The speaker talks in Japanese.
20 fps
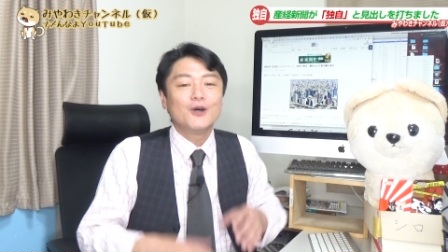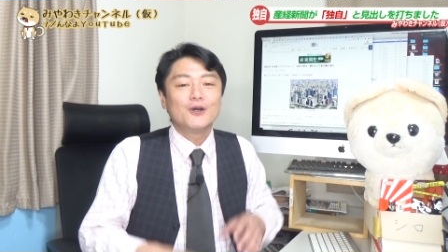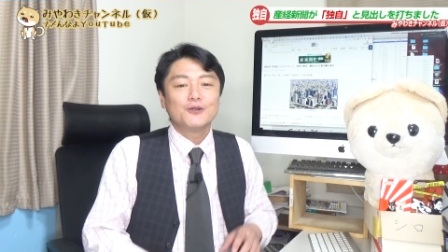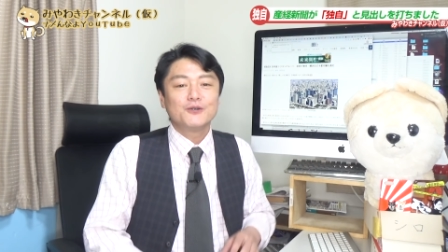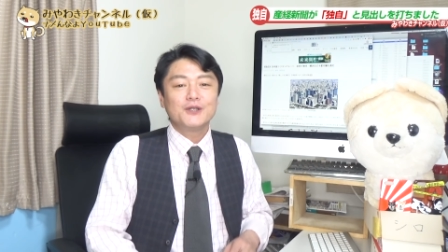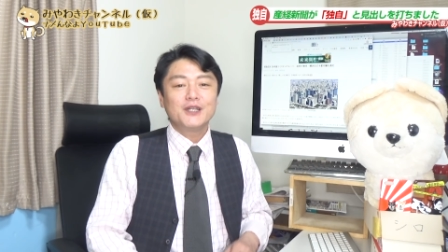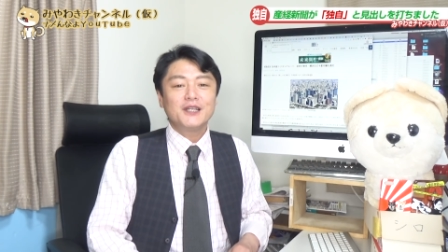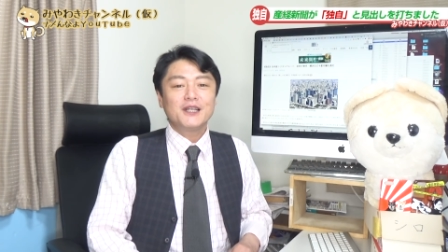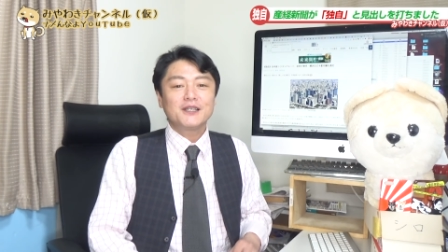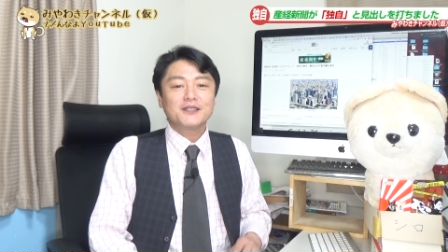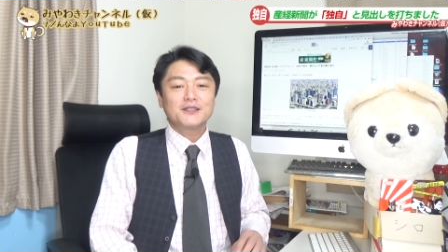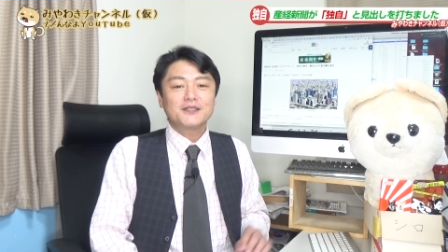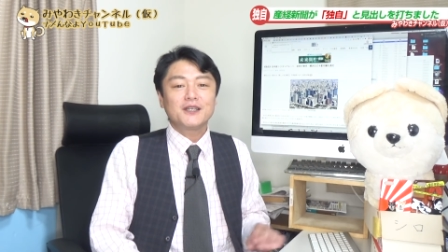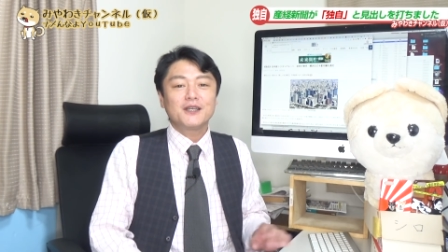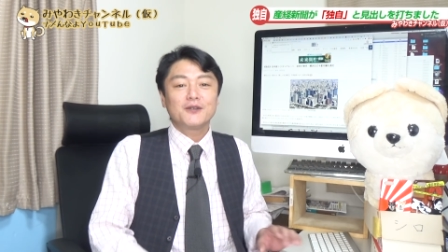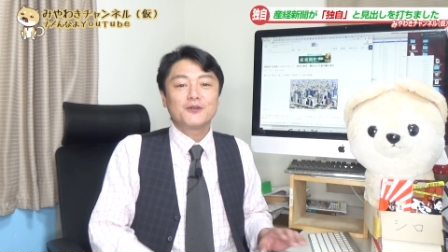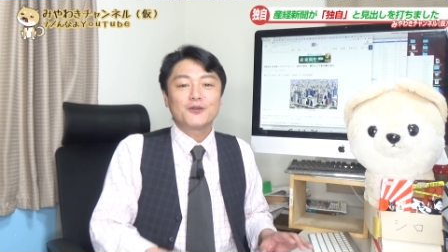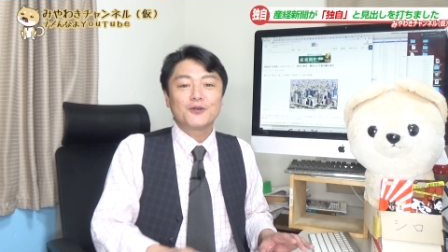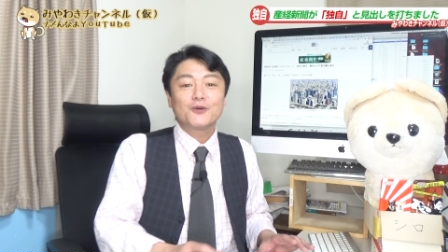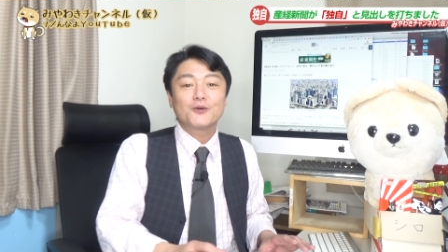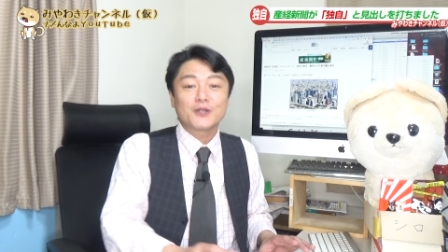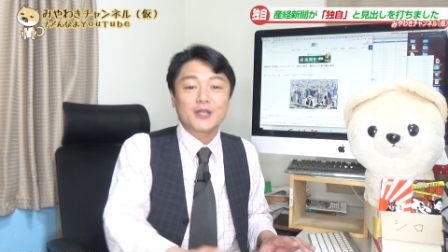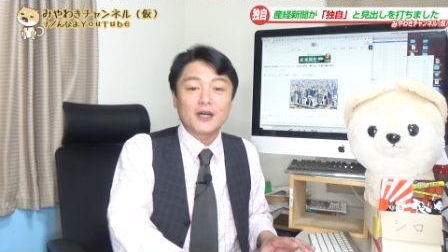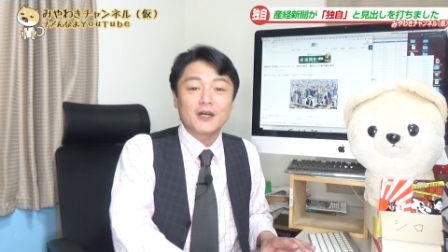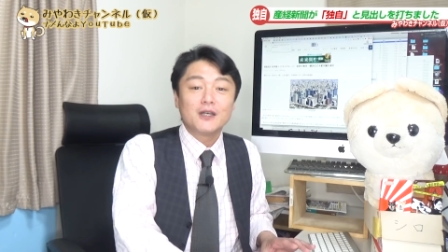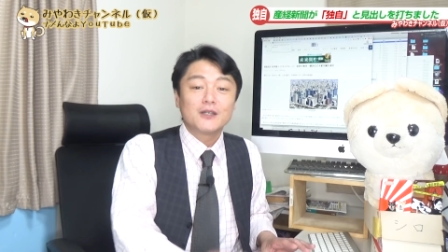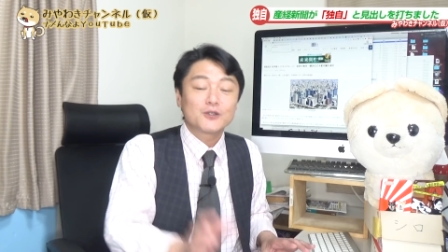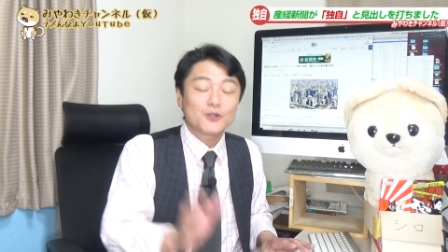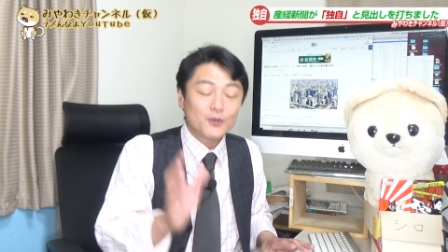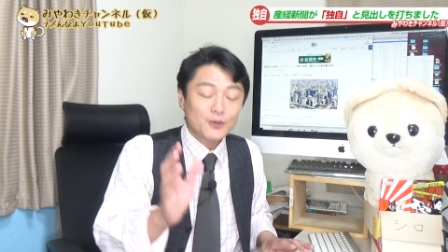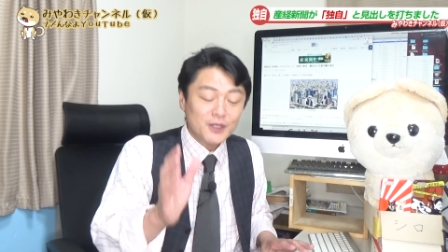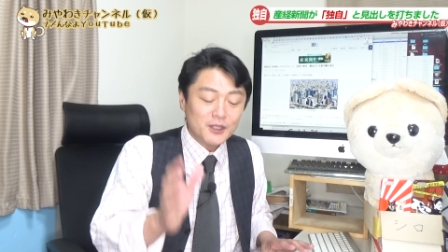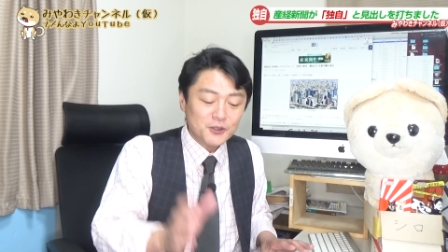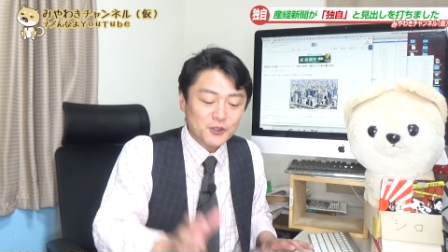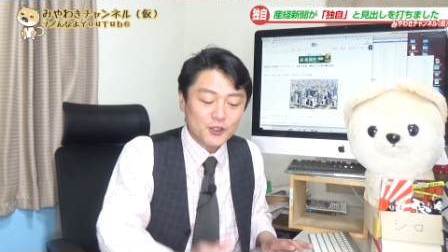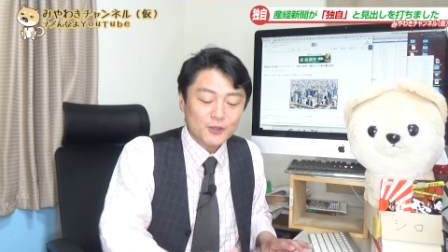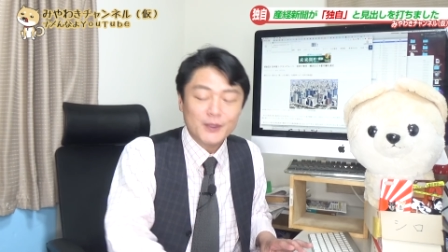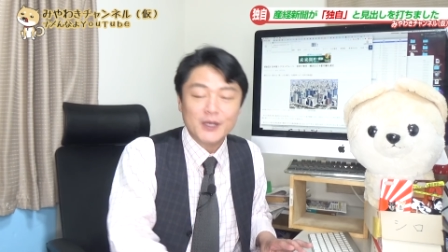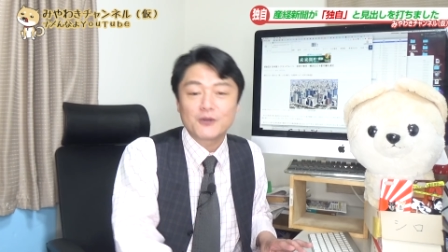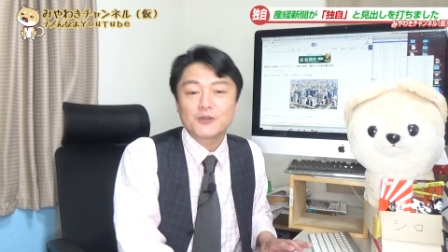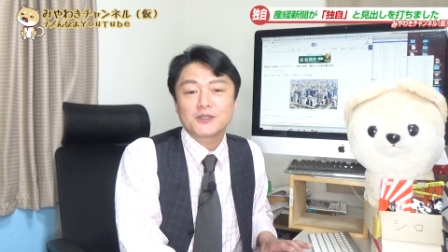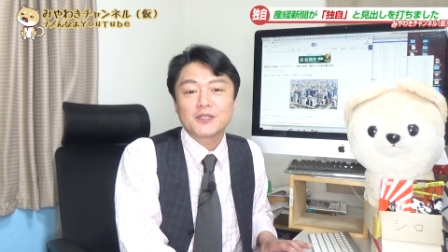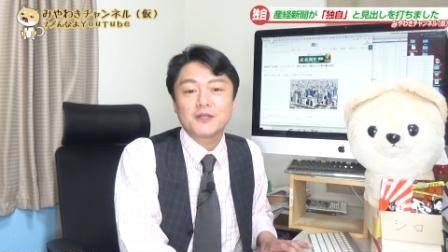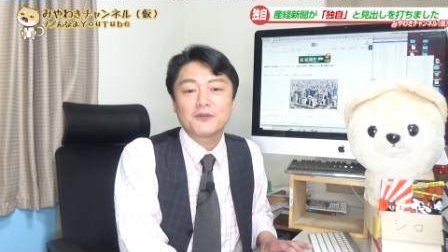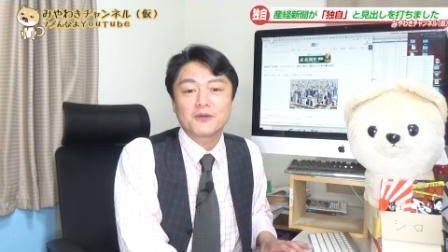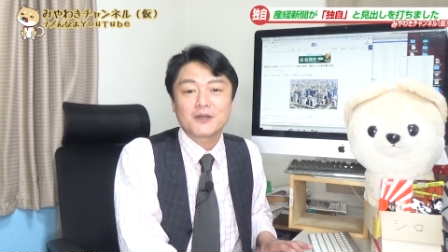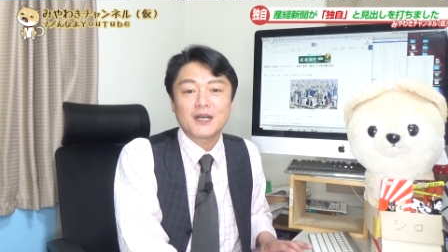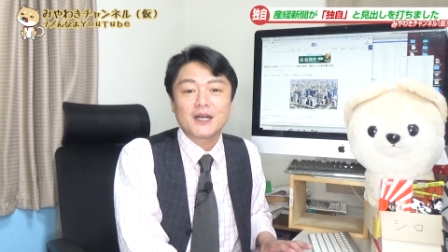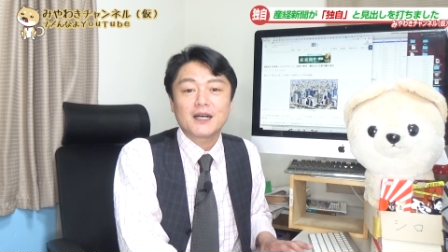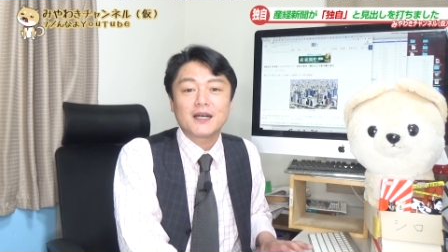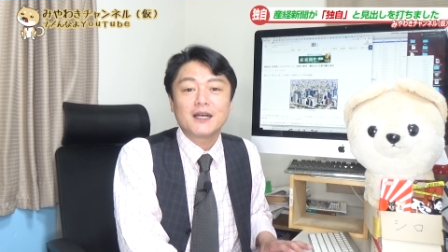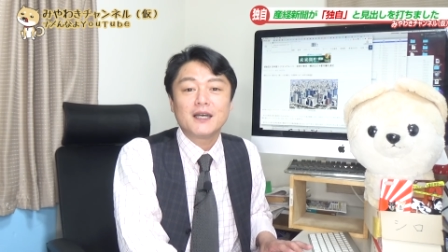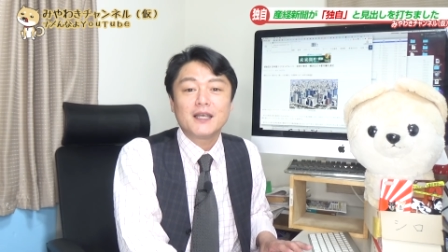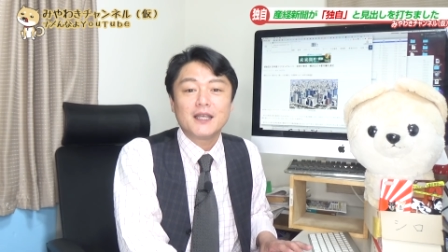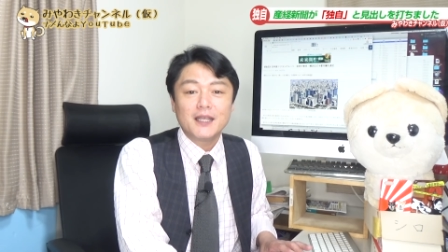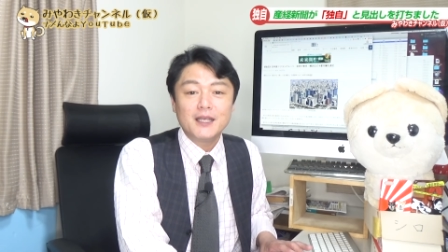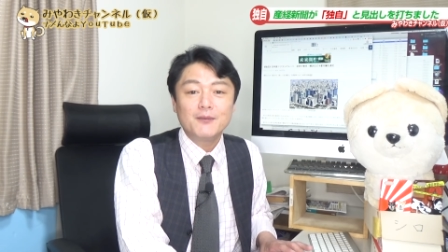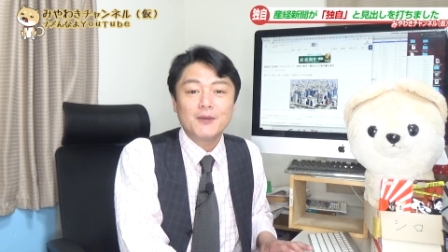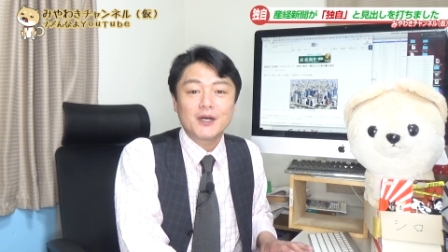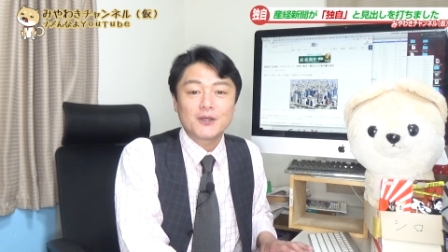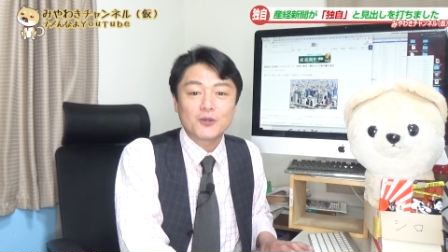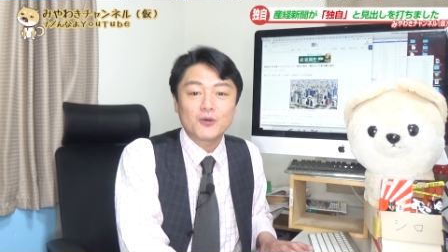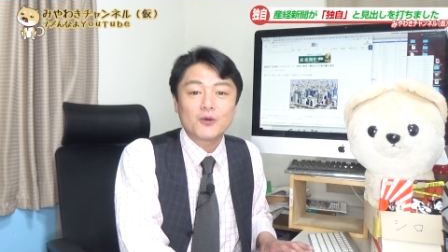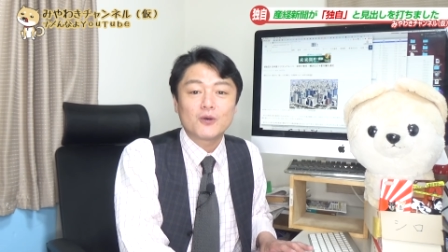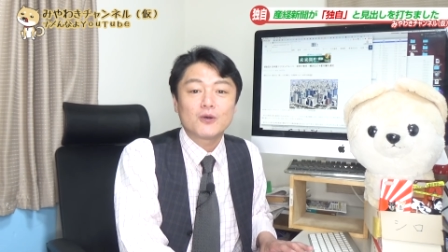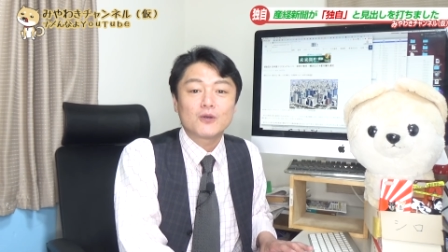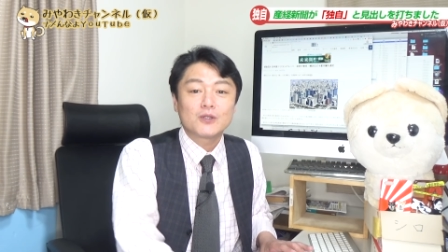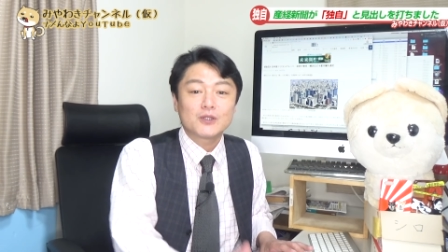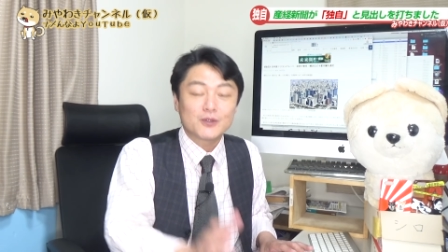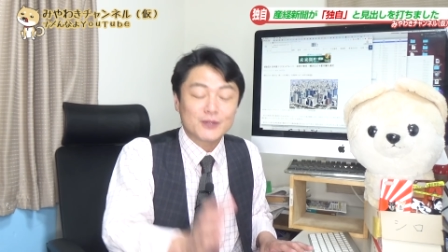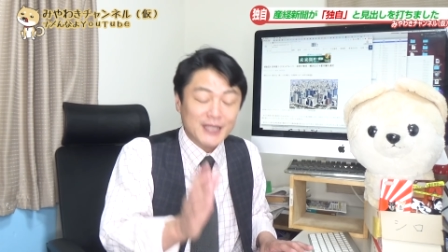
売り出しているようなそんな商売をしてるのが今の